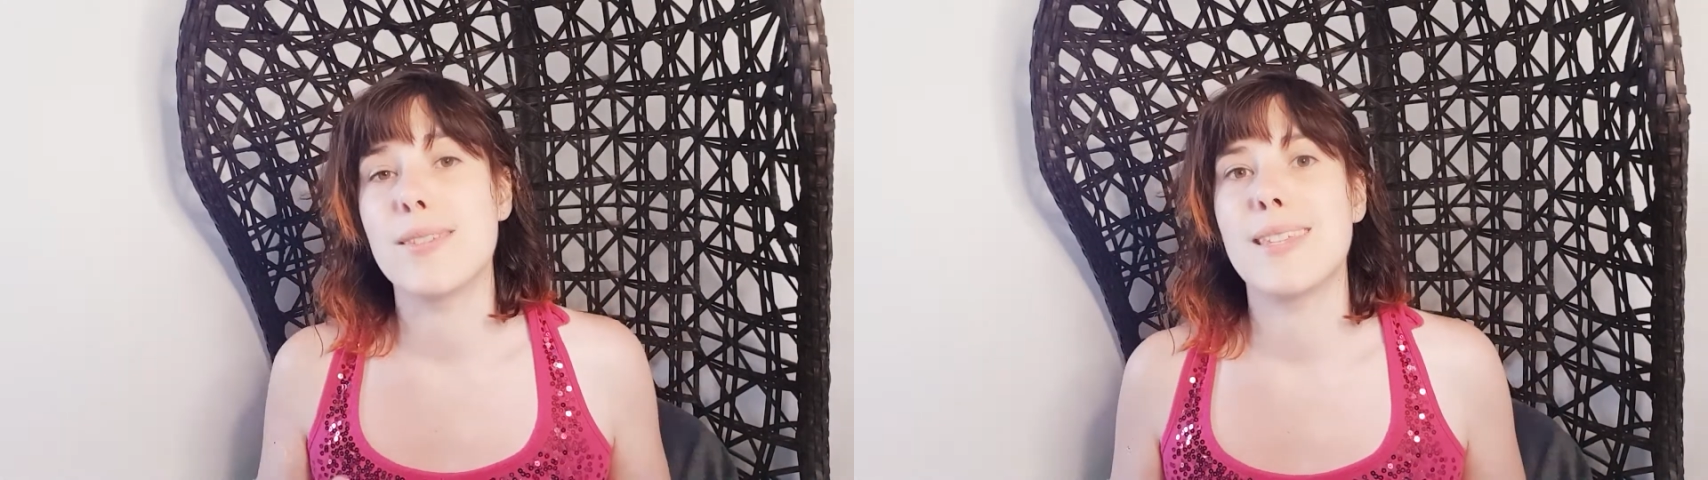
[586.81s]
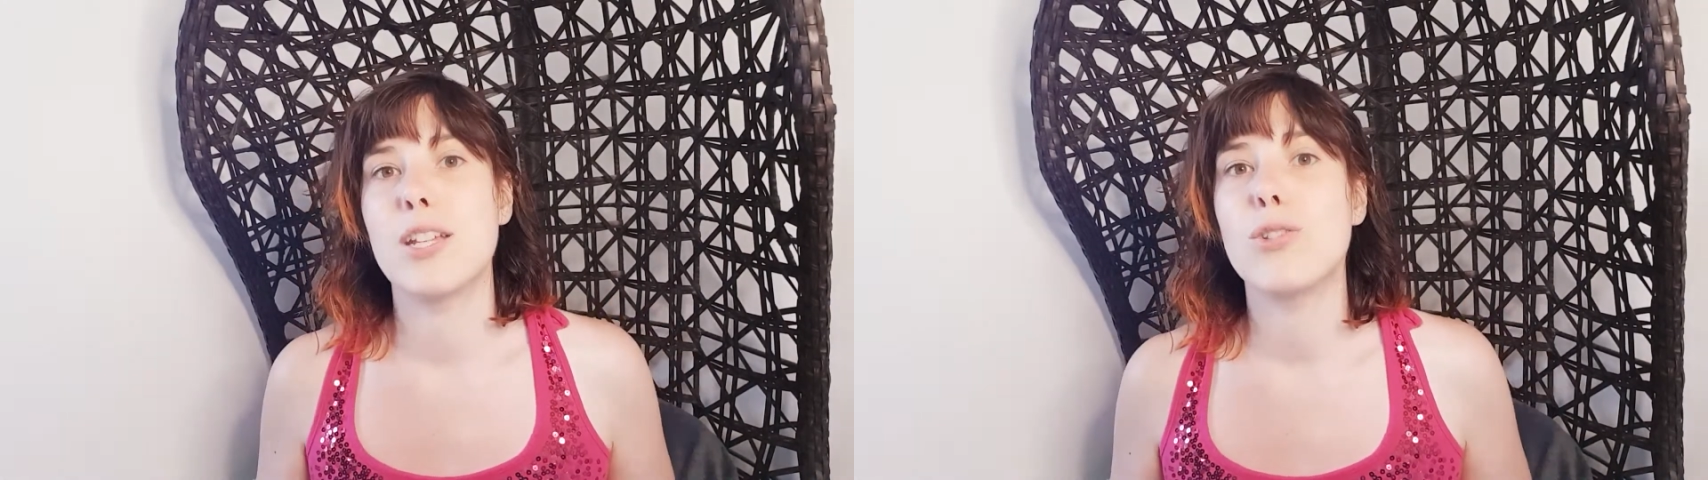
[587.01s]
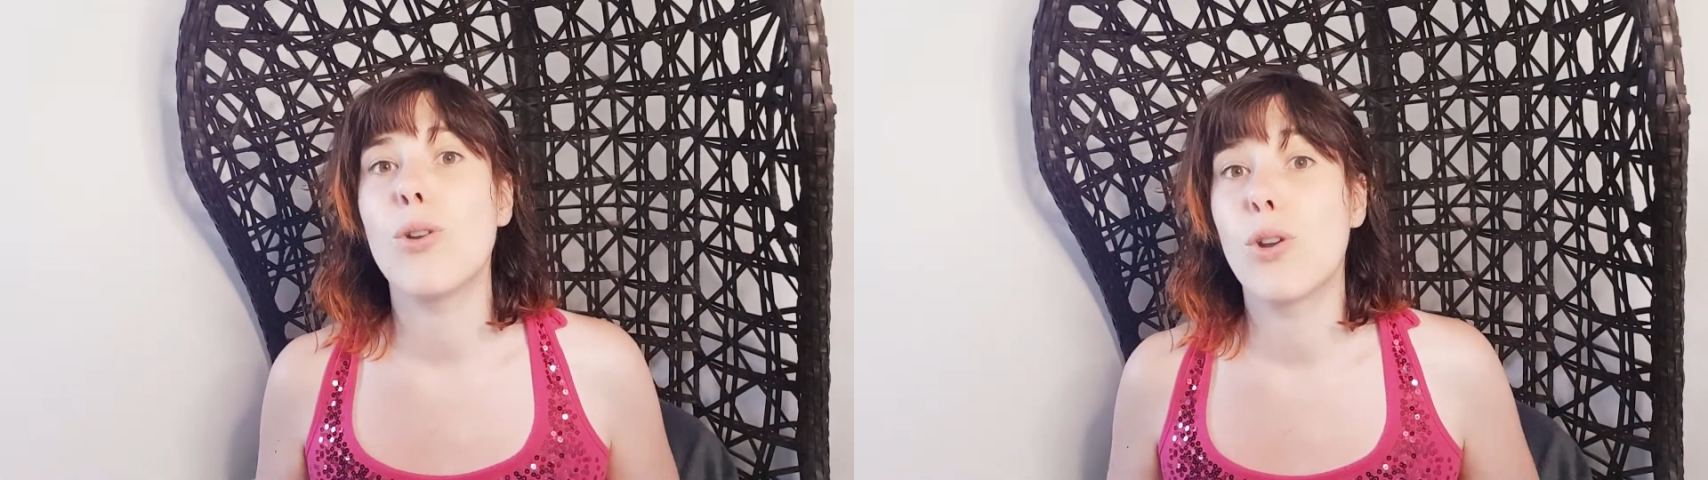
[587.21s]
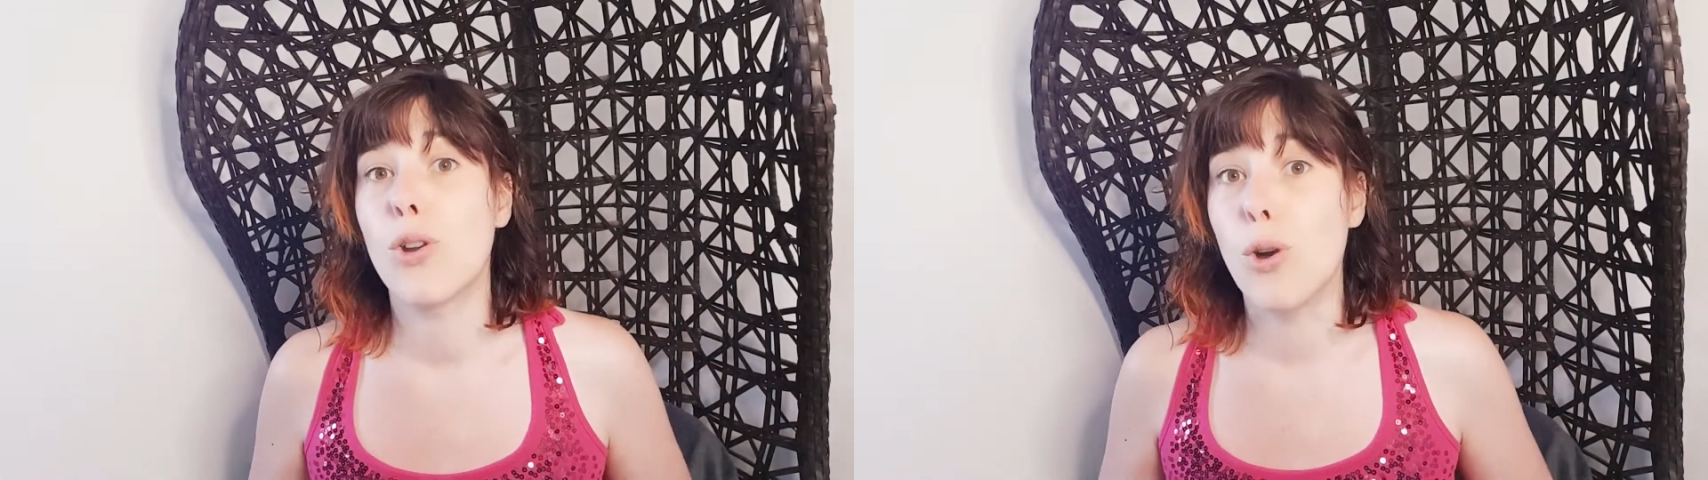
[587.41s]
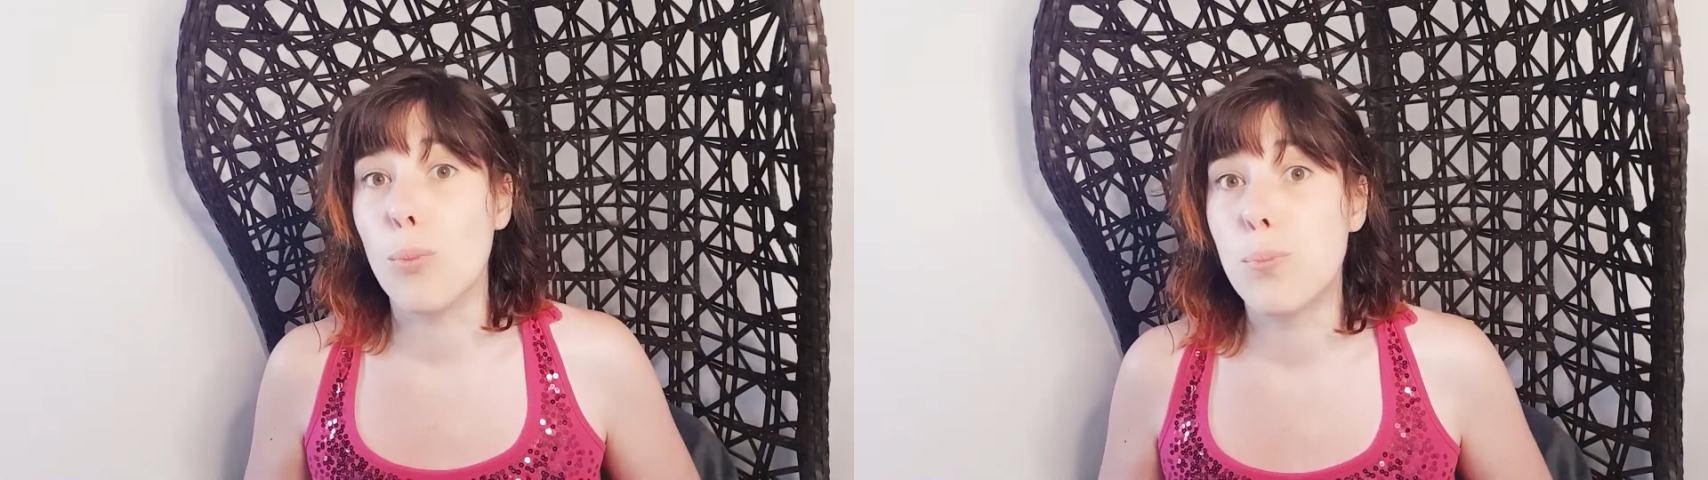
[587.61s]
Sachant
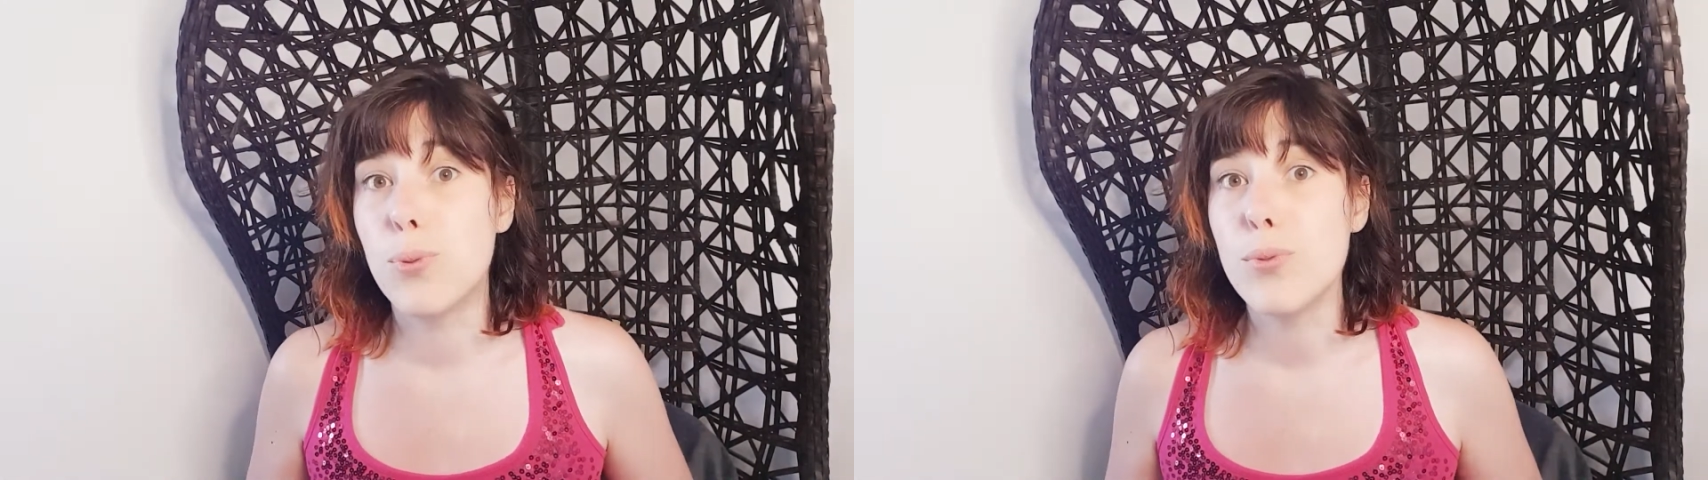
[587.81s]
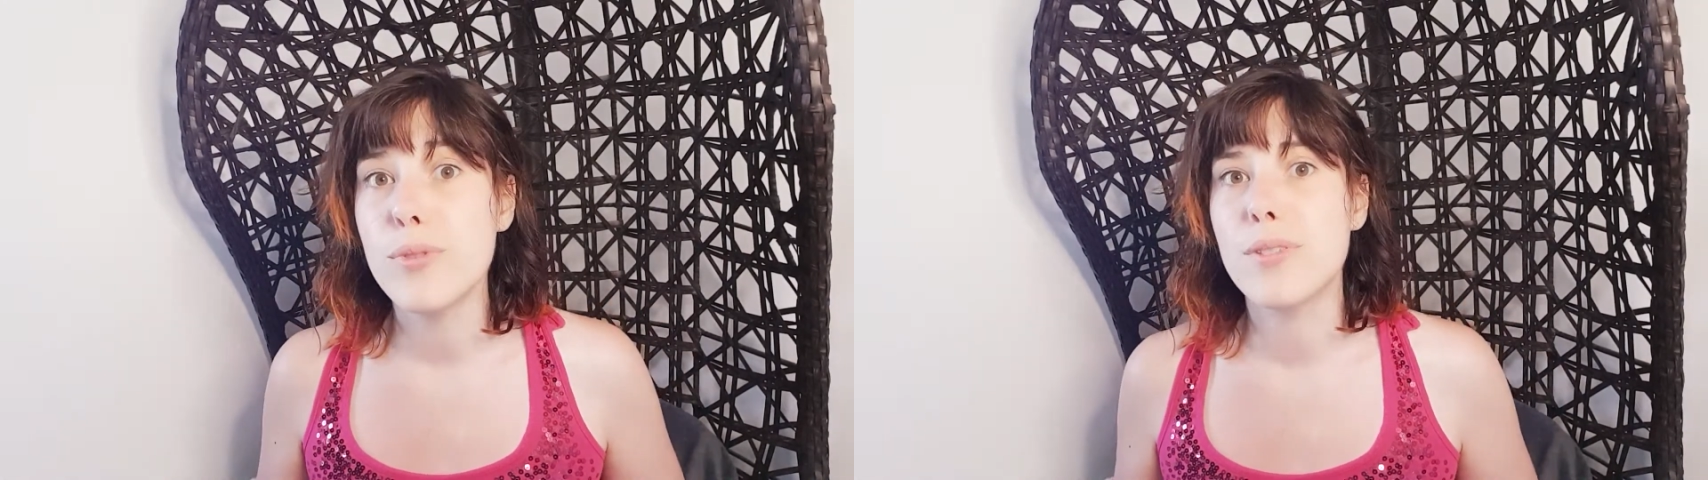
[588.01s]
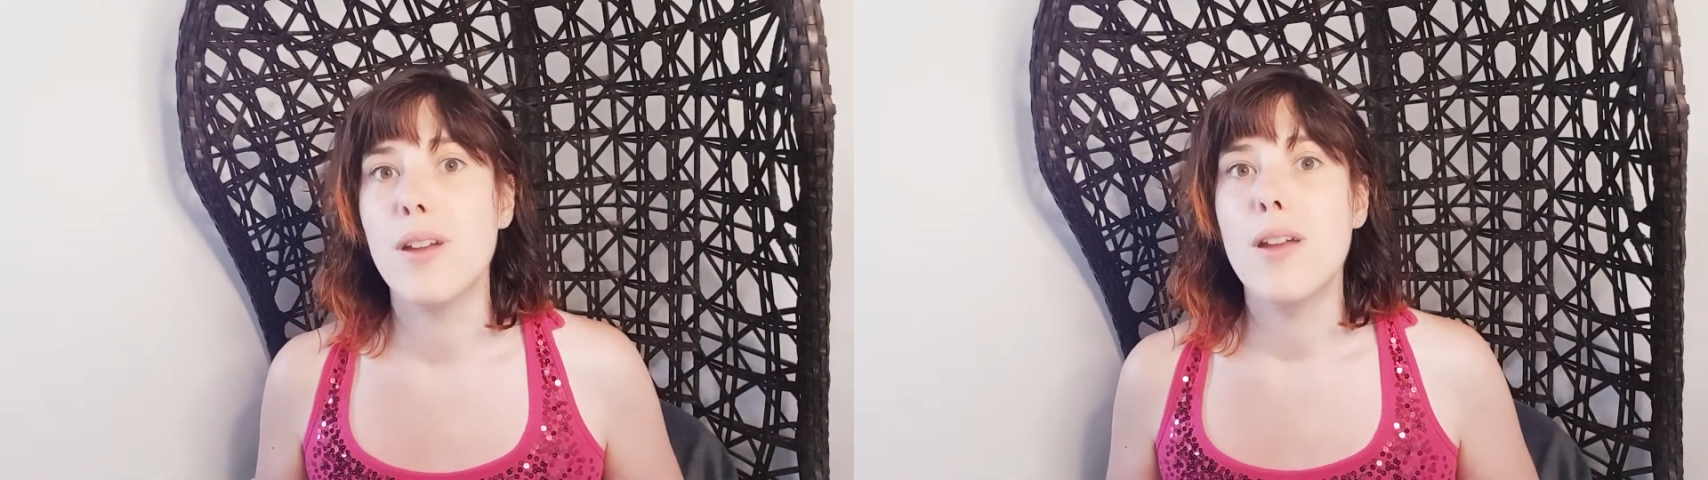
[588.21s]
qu'en plus,